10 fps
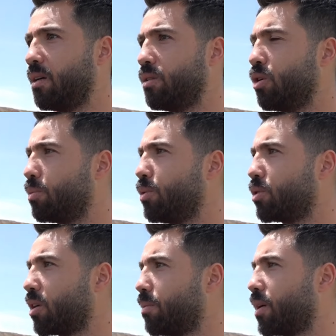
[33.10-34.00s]
dört büyük
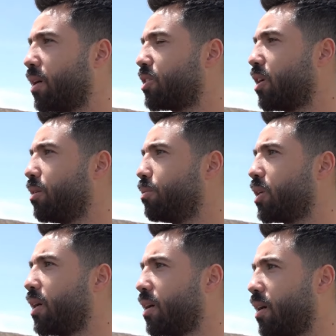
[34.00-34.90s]
takıma karşı alınmış
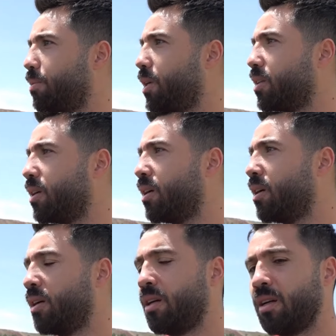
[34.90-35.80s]
her galibiyet
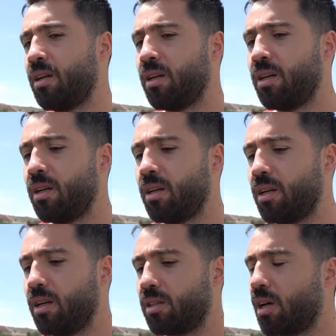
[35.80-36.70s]

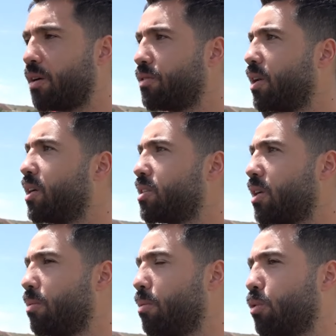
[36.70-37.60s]
e, taraftarı
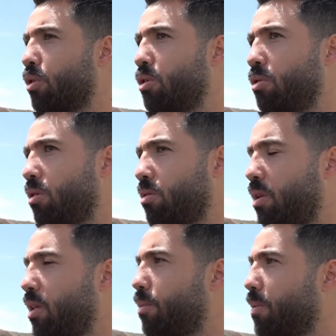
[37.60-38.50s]
ekstra bir mutlu ediyor.
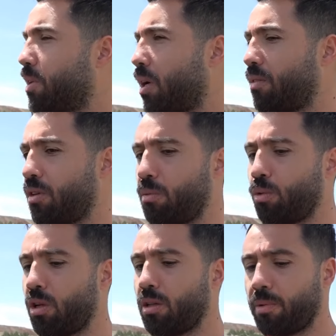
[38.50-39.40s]
Dediğim gibi taraftarı
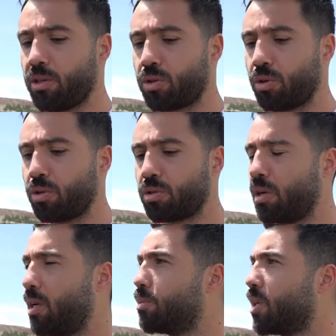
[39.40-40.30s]
mutlu etmeye çıkıyoruz.
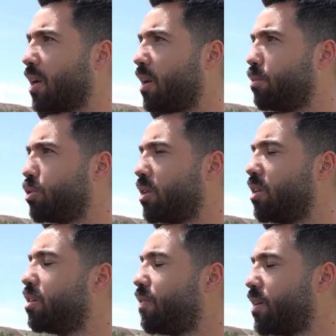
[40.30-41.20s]
Elimizden gelen
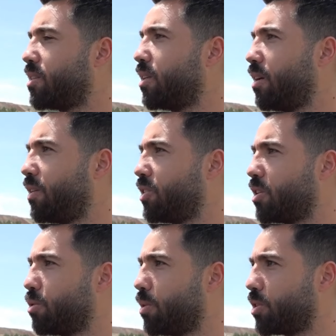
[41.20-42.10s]
mücadeleyi fazlasıyla
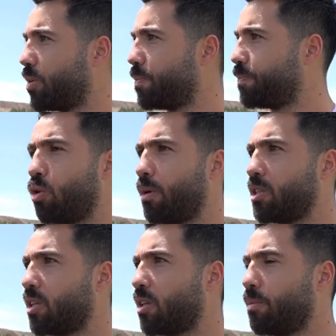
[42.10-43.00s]
vereceğiz o maçta.
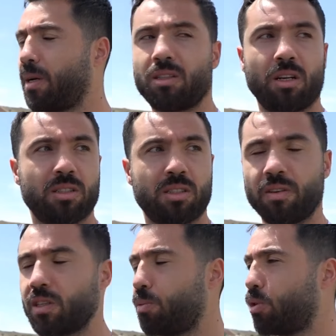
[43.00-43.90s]
Ormanşat'ta da ben
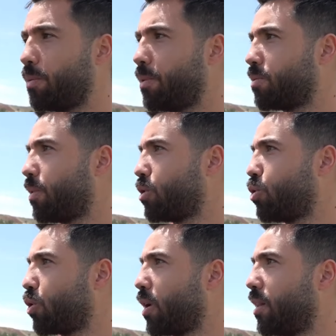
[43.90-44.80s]
Sivas Spor deplasmanına
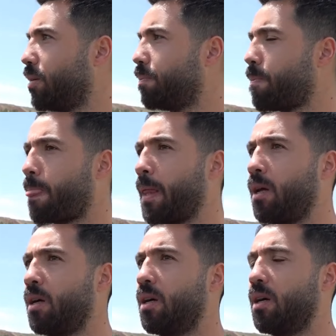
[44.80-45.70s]
çok geldim.
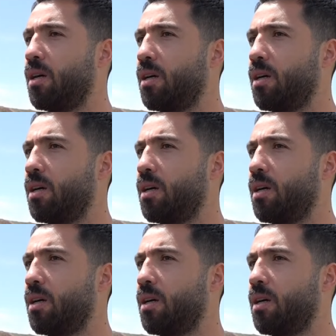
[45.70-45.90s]
E,